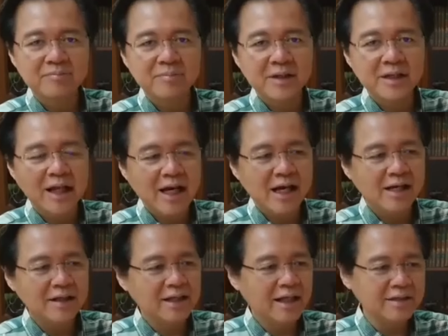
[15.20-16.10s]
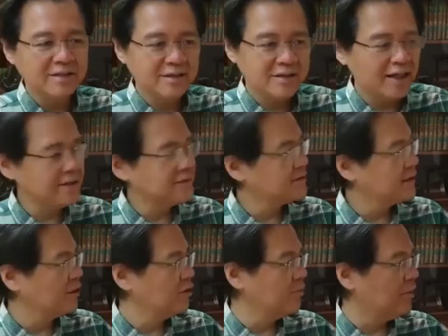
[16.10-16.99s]
100 bigla, na
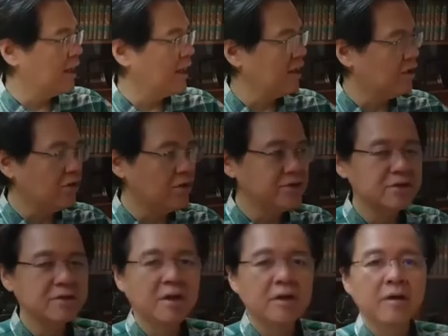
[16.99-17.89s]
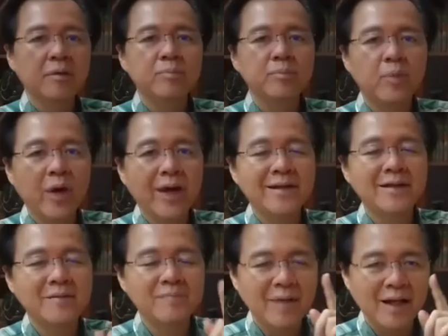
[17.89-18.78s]
stress, anong mga cause,
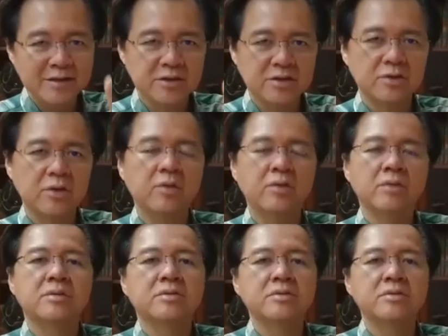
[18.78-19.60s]
pwede ma-stroke.